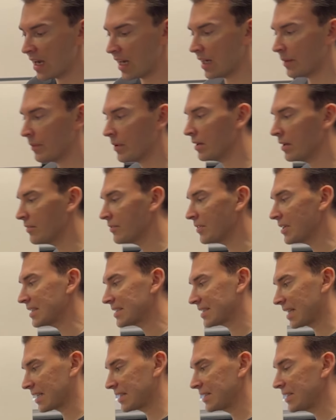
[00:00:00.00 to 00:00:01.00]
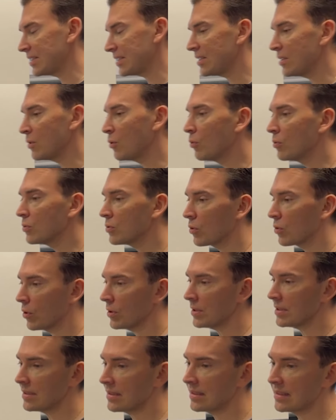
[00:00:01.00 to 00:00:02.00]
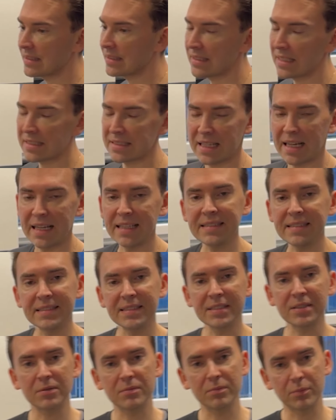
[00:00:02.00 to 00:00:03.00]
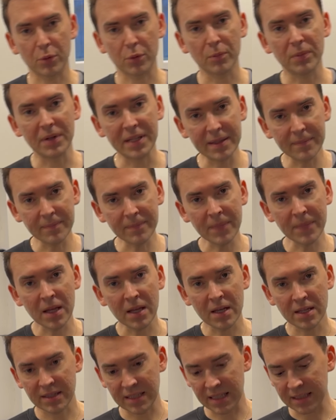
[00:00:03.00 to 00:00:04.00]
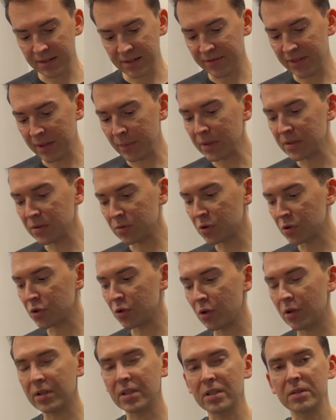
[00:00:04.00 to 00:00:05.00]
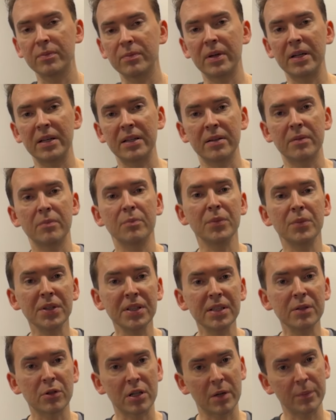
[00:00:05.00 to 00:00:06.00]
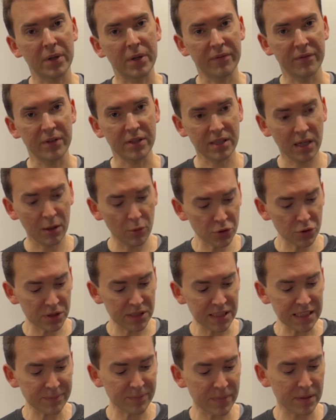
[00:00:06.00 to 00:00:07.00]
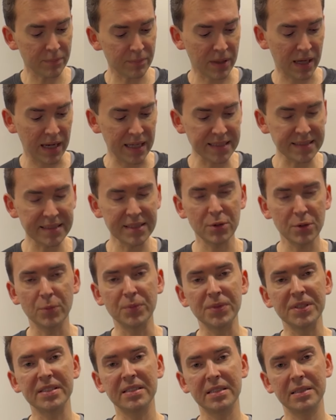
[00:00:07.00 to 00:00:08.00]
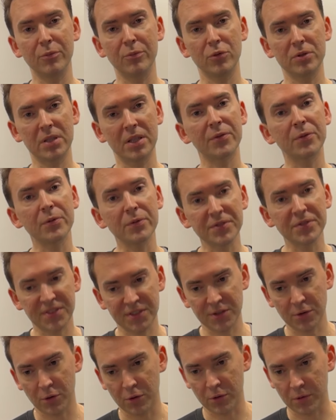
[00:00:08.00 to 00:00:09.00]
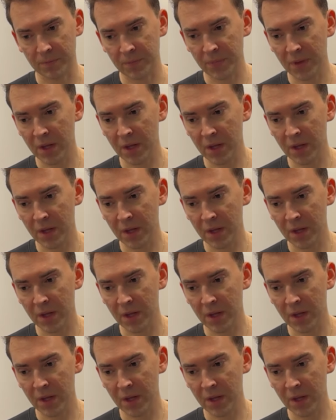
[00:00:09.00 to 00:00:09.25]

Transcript: Aber wie gesagt, nicht die hohen Kosten sind das einzig Problem, denn wenn man so ein Steuergeld bei Mini oder BMW tauscht, liegt man preislich um die 750 Euro.